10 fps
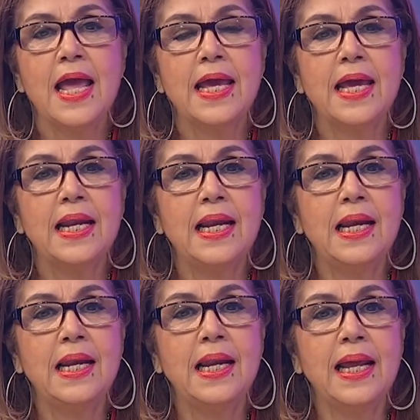
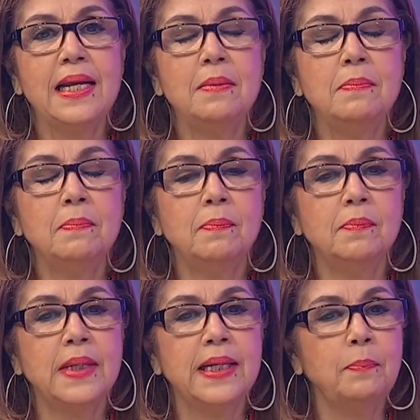El,
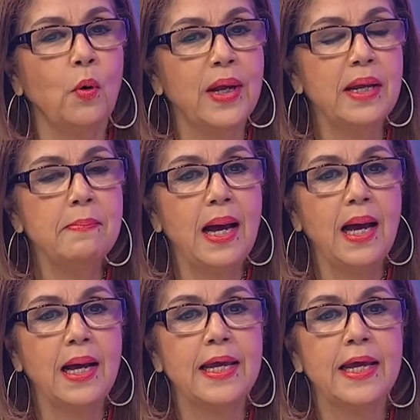
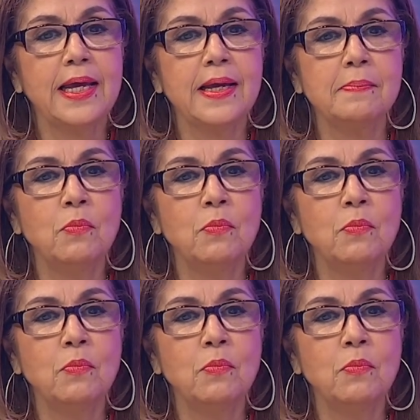poema eh,